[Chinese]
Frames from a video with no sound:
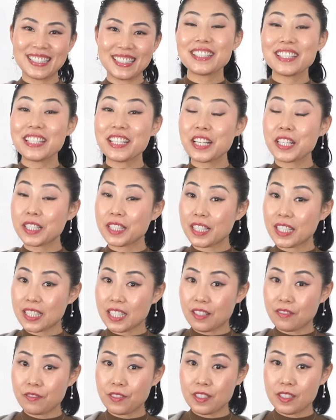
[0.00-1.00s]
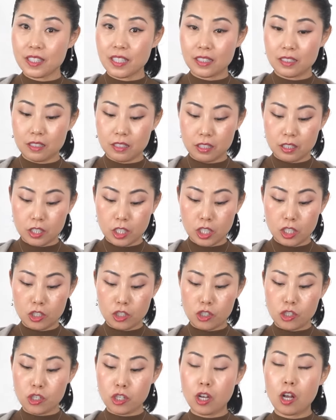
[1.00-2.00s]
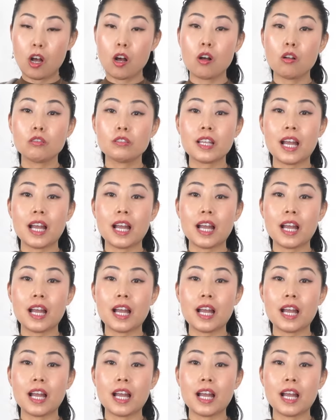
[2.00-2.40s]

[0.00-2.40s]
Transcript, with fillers: 第一个跟大家分享的是这个超